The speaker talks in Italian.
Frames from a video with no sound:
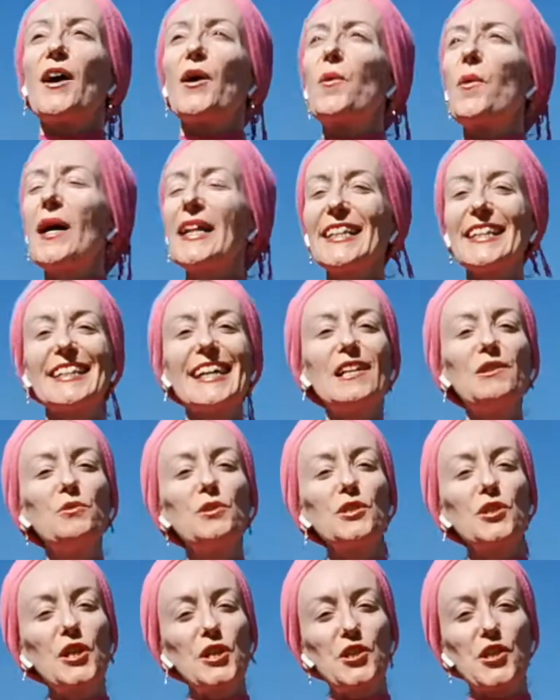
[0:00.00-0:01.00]
Quanta
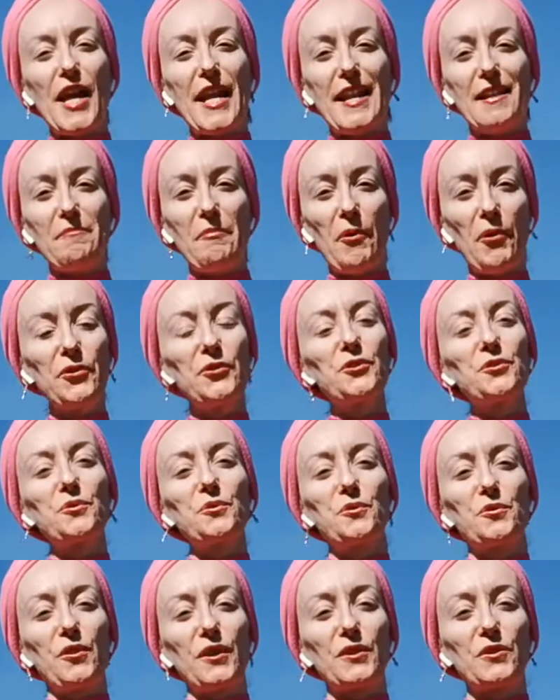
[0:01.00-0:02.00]
luce c'è nel mondo
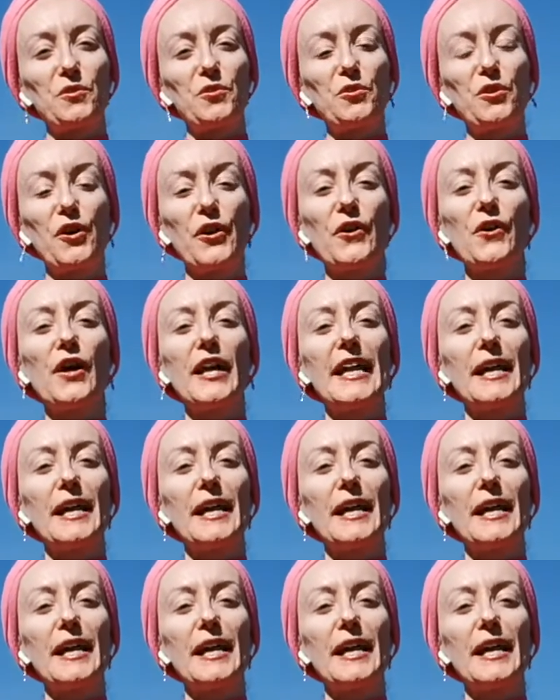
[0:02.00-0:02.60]
tutto attorno